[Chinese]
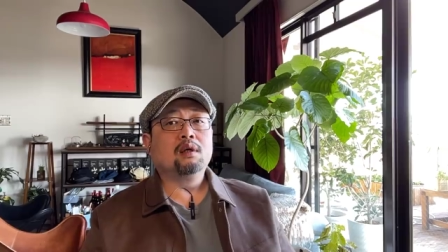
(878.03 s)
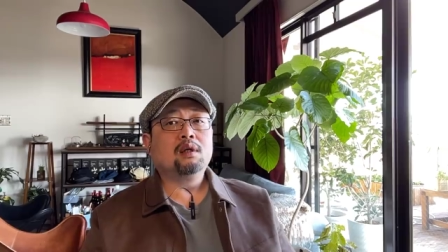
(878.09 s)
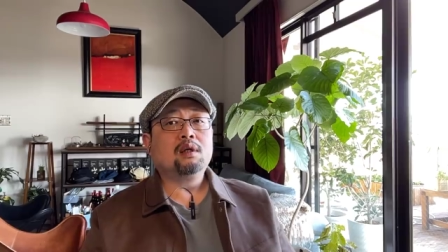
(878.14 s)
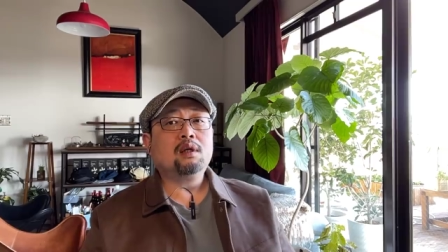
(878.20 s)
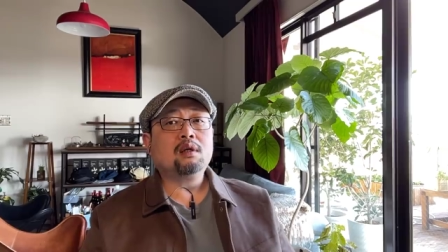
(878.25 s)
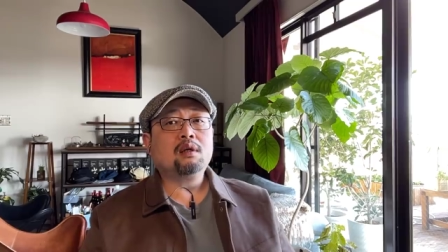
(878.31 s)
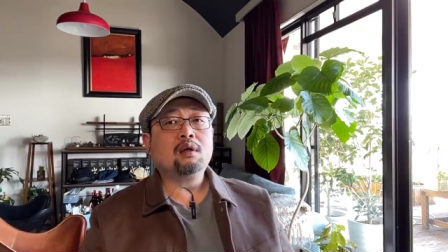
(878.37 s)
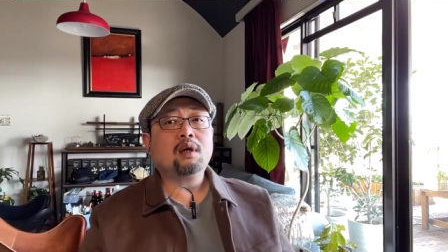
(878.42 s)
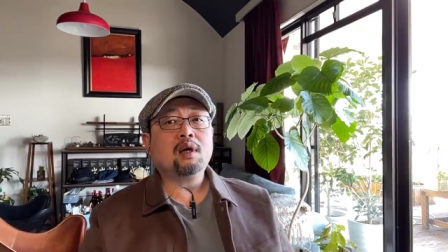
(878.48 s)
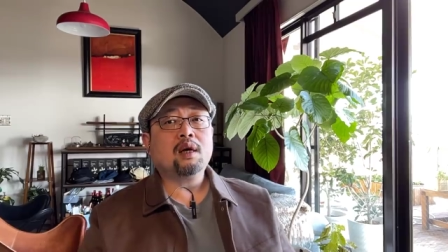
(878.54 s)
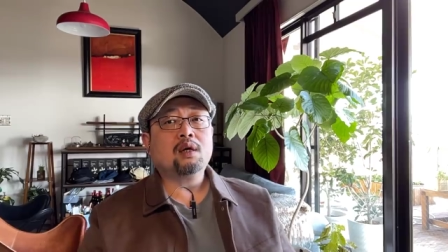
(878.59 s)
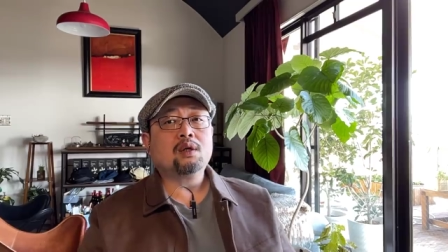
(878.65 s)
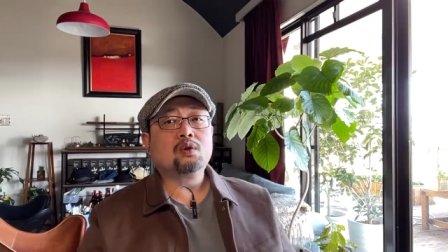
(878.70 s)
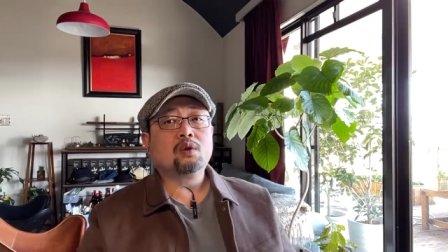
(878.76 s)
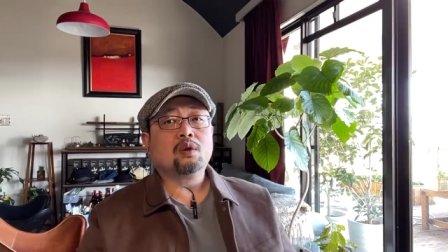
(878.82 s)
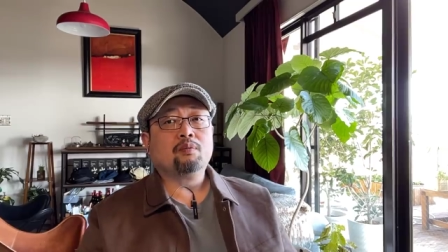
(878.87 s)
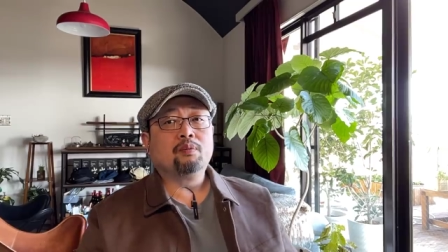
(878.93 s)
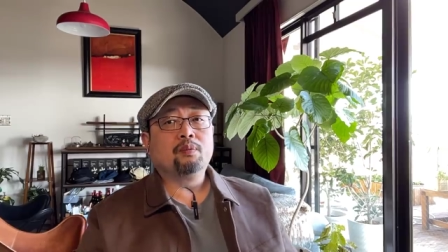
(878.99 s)
应该
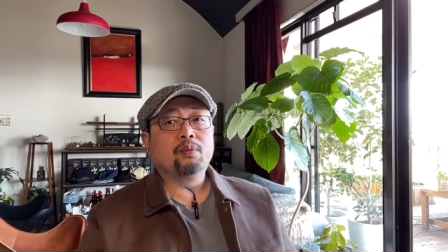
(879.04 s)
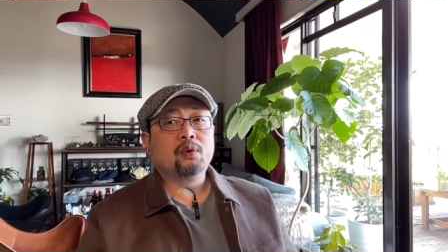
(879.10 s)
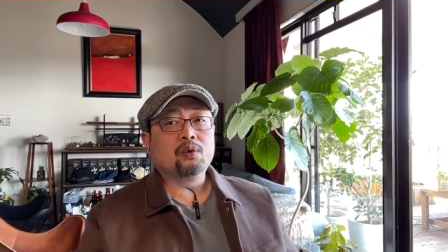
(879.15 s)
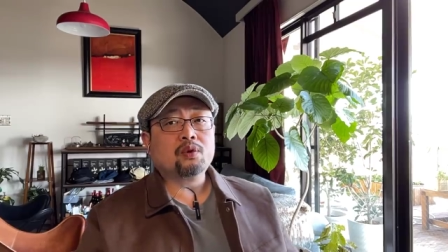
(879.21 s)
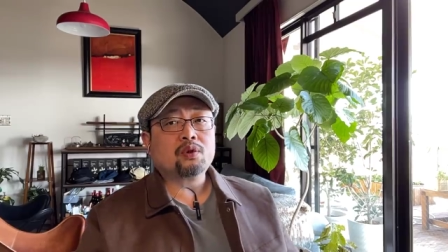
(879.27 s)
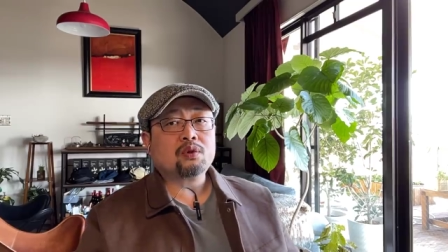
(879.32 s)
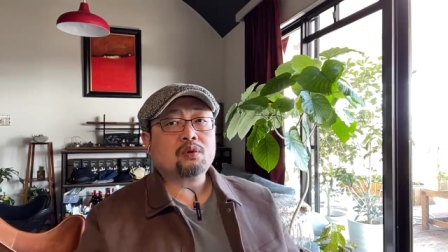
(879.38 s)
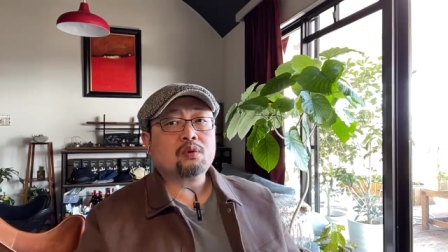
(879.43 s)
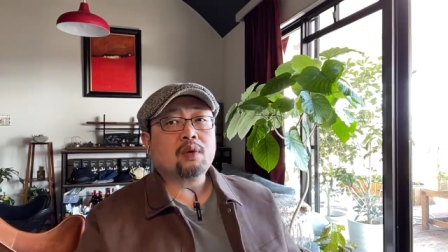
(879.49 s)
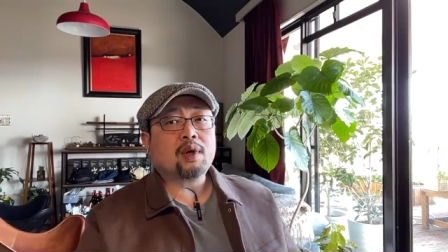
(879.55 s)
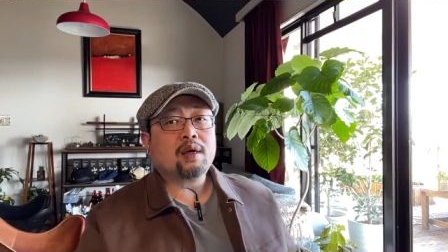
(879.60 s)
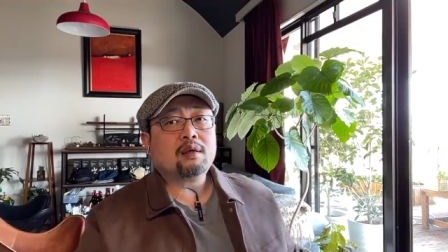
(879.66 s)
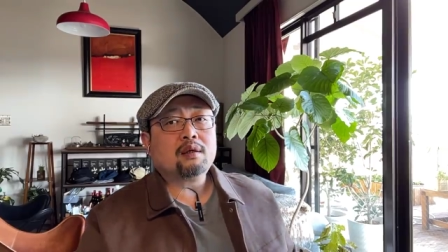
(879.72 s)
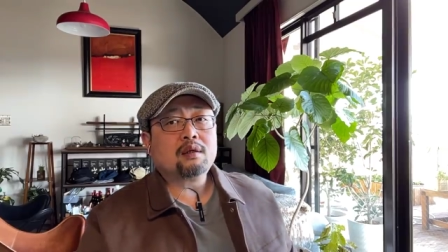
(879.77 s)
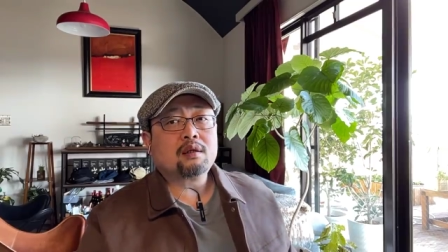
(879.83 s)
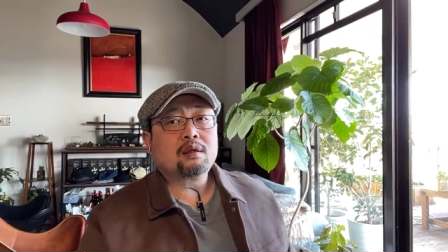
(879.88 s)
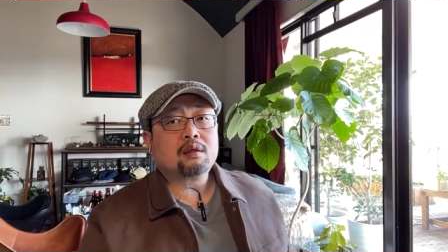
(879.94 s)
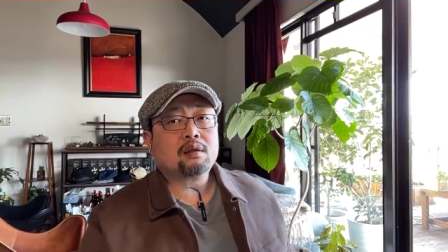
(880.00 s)
说不
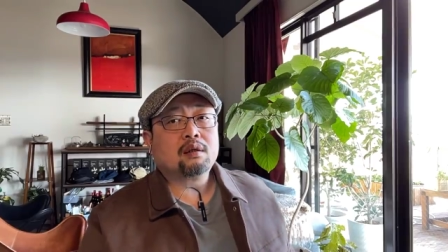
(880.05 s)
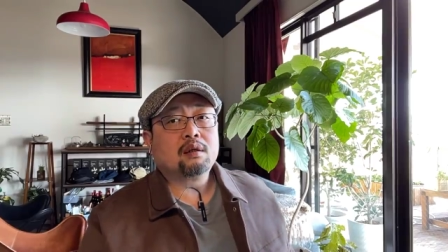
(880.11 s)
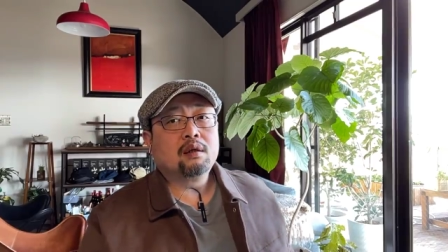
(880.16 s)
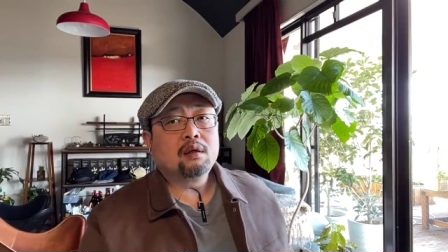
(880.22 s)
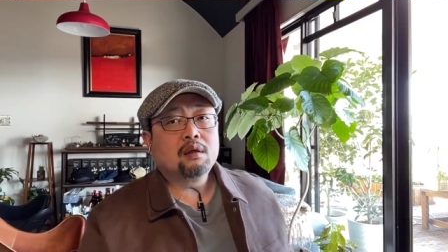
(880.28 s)
算是。